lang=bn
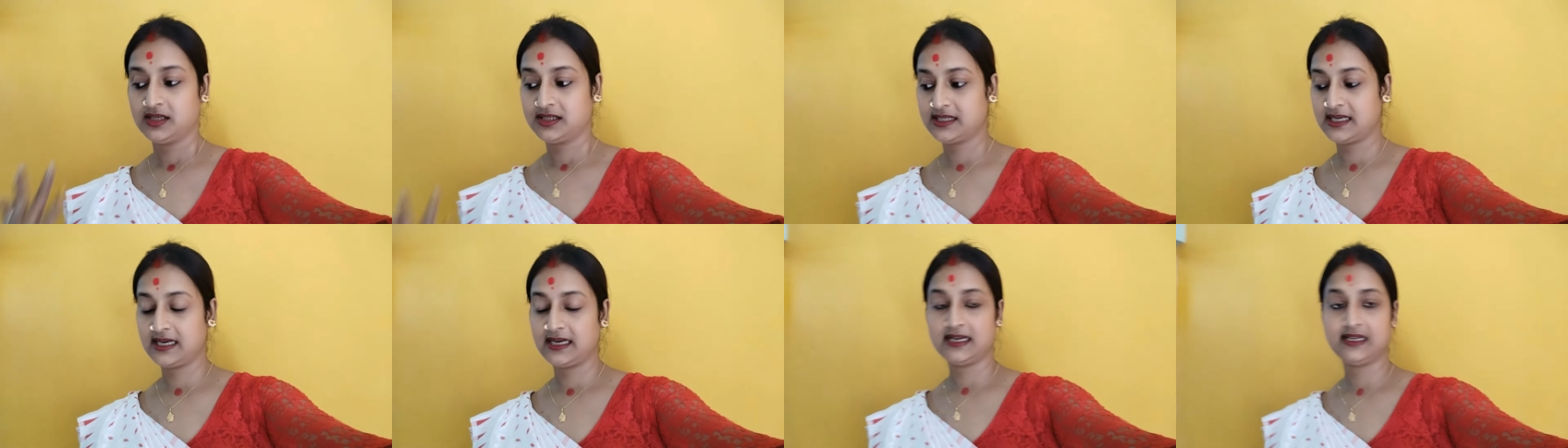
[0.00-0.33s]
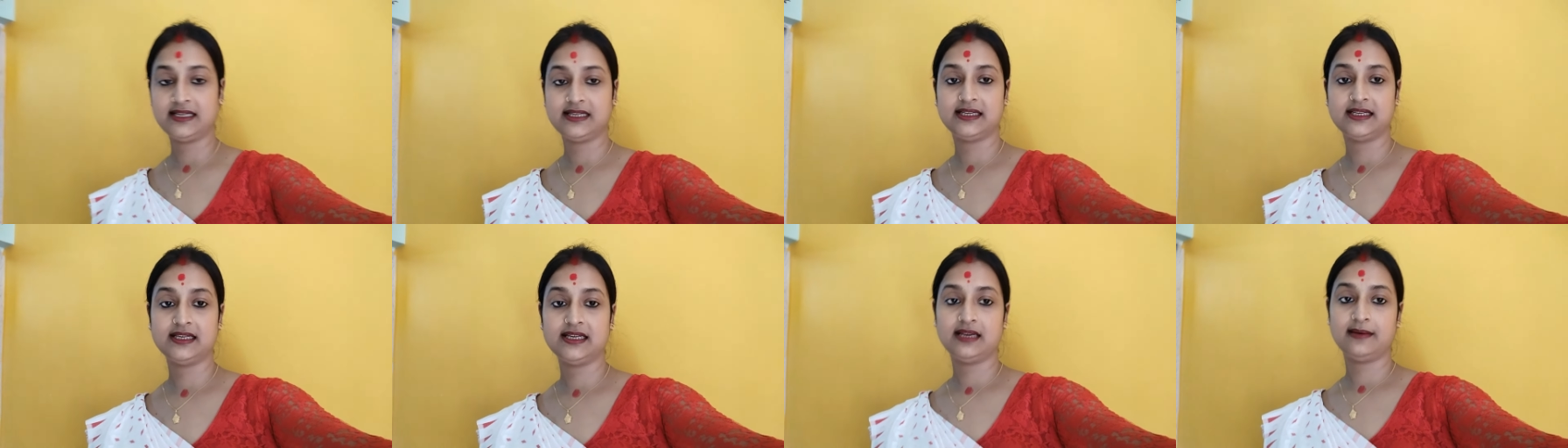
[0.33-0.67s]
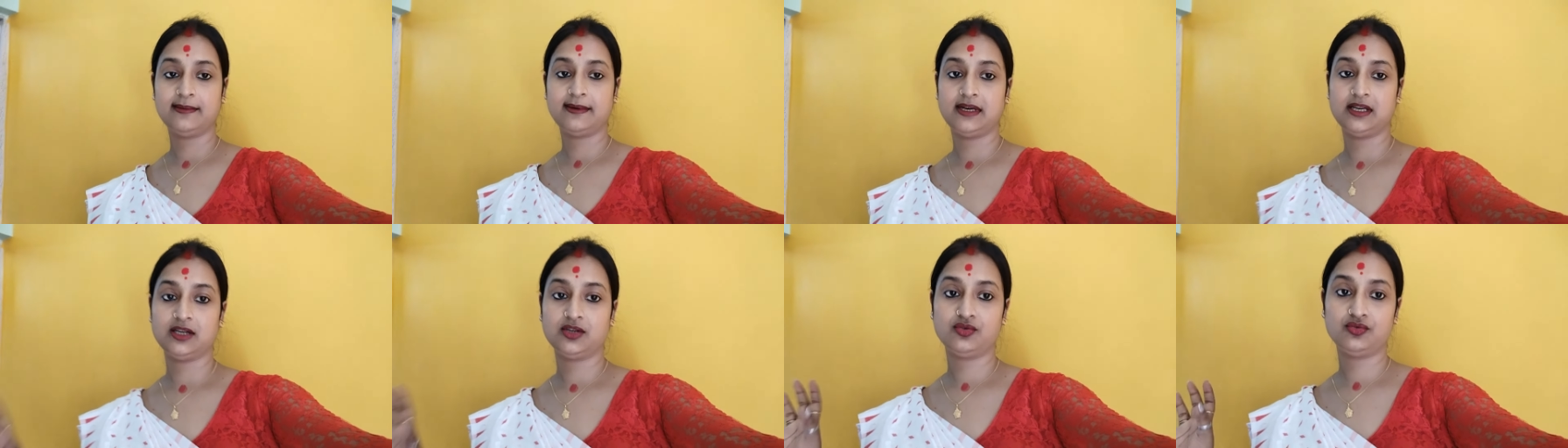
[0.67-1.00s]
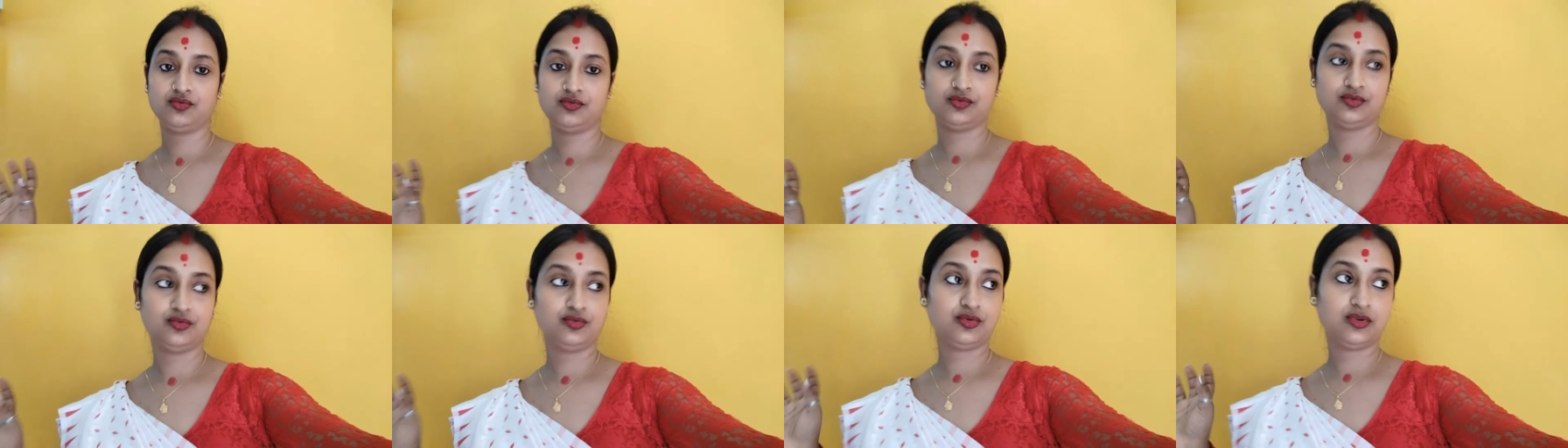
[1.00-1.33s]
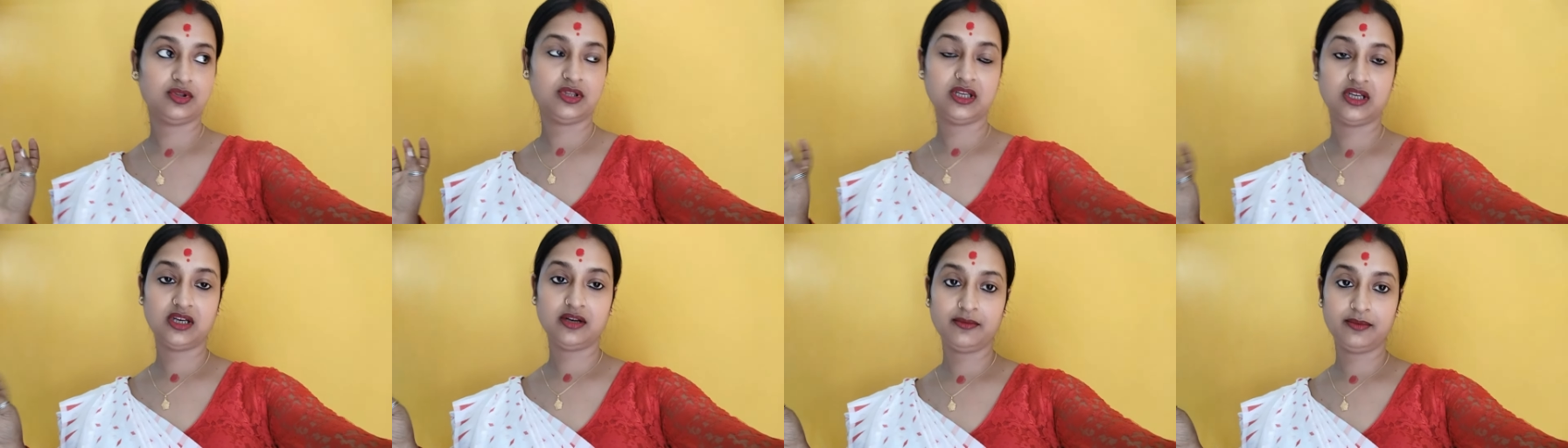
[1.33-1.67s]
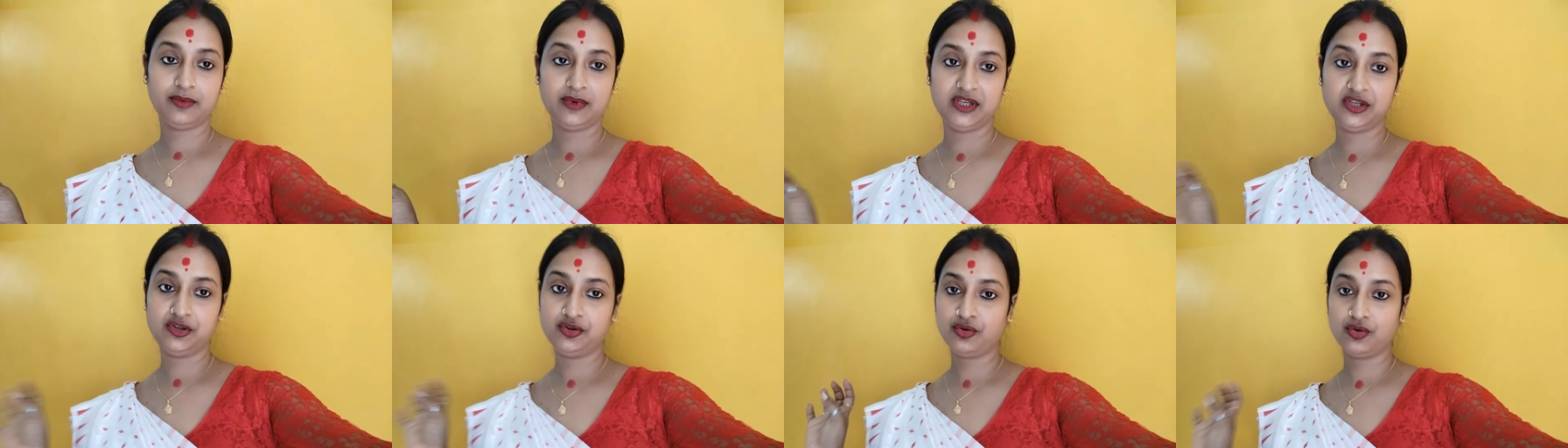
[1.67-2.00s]
ছেড়ে ঠেড়ে এবার একটু দুটো তিনটা
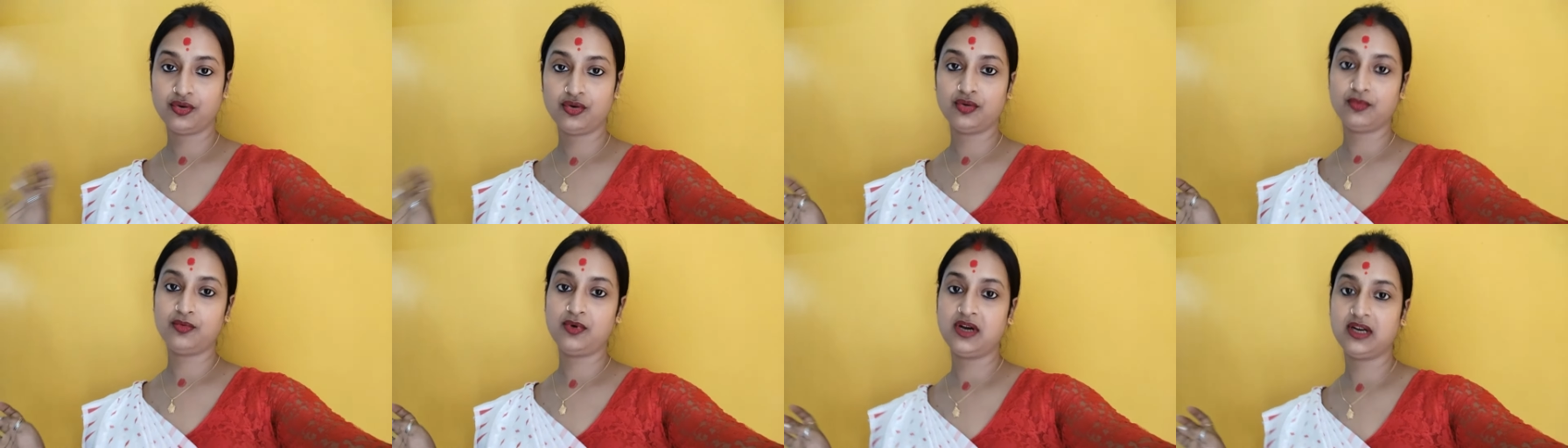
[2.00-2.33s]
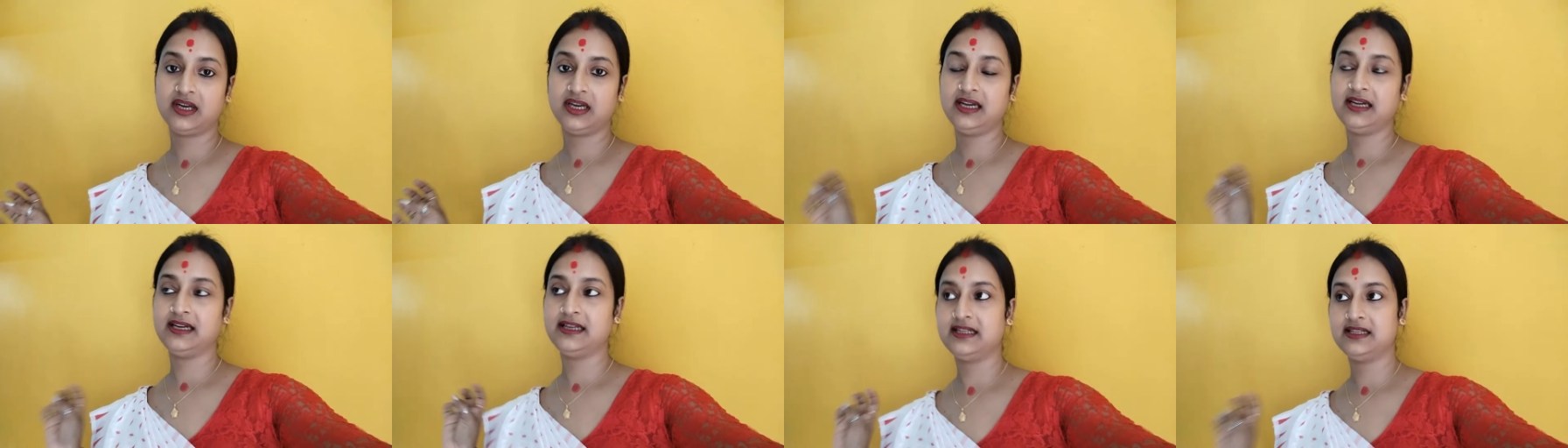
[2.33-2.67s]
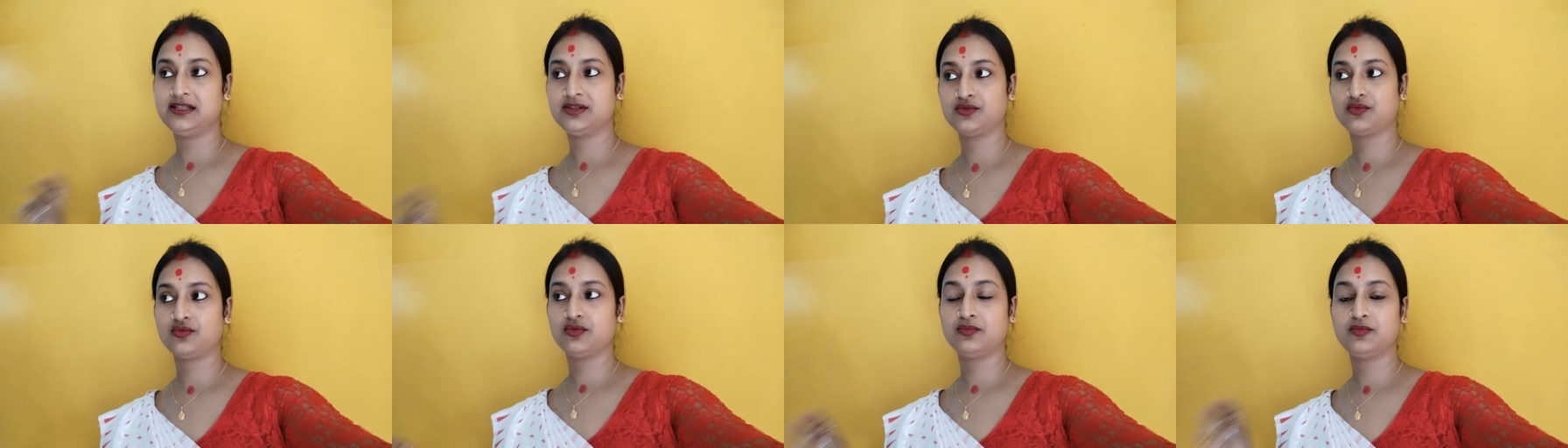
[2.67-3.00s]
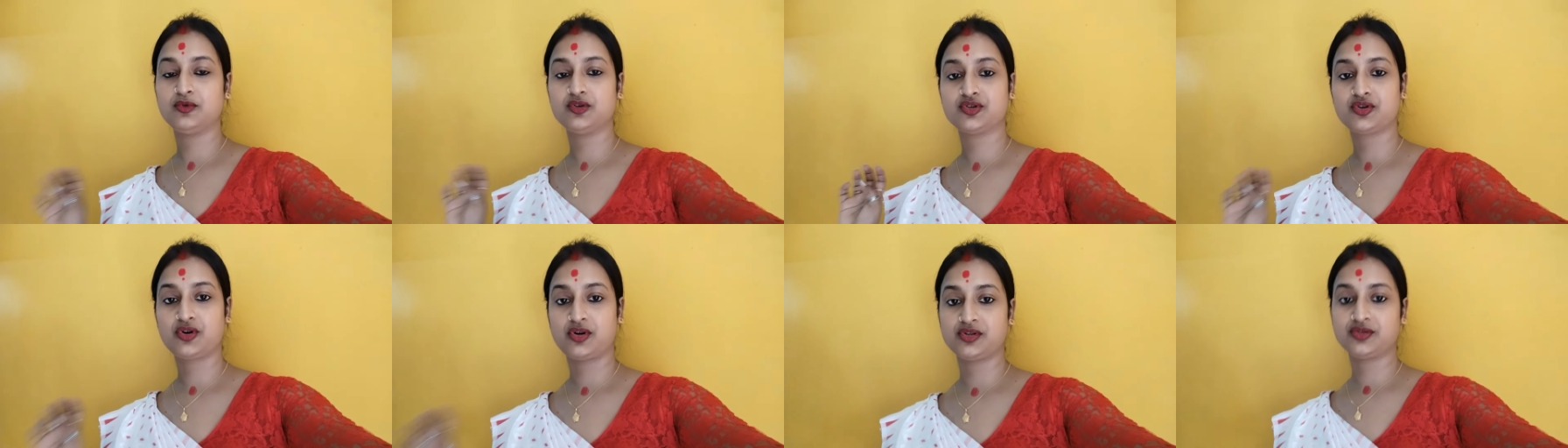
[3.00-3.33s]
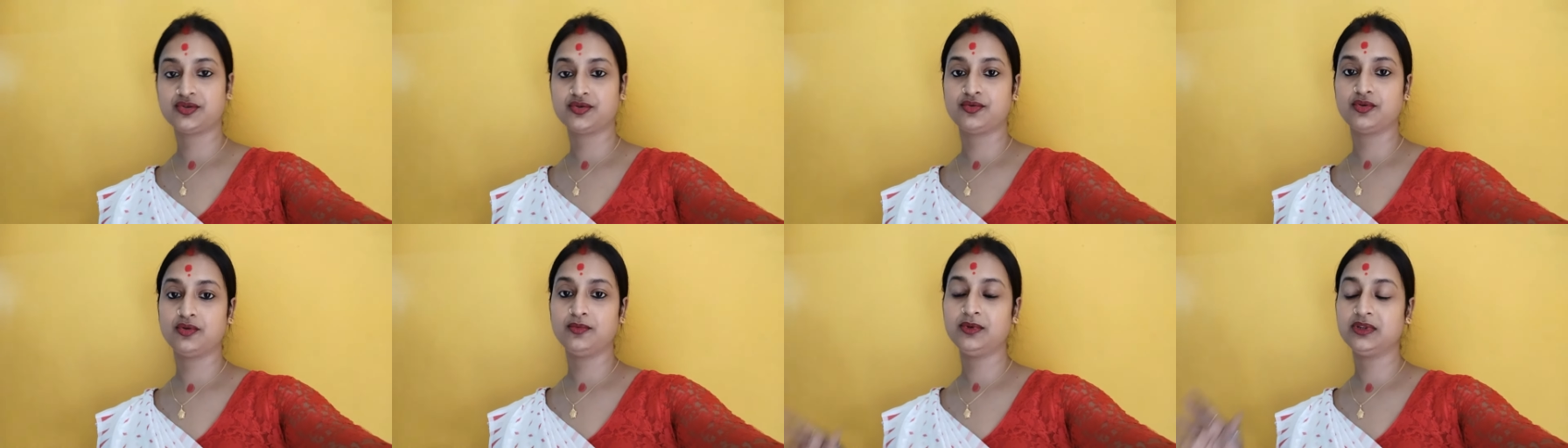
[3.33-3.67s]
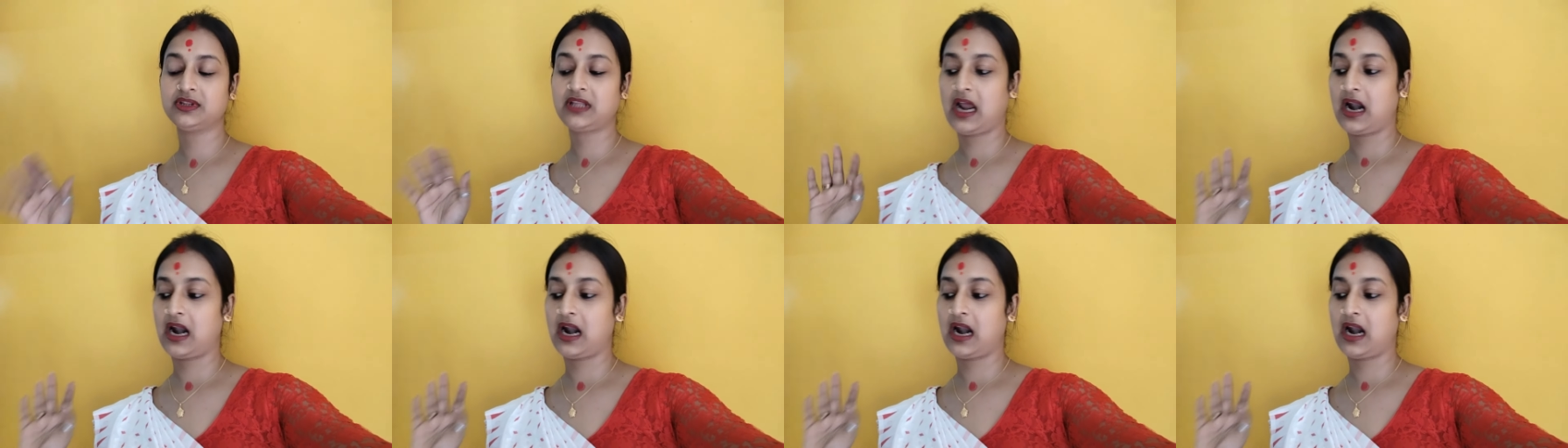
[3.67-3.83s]
ভিডিও করব আগে রিলস করব শর্টস করব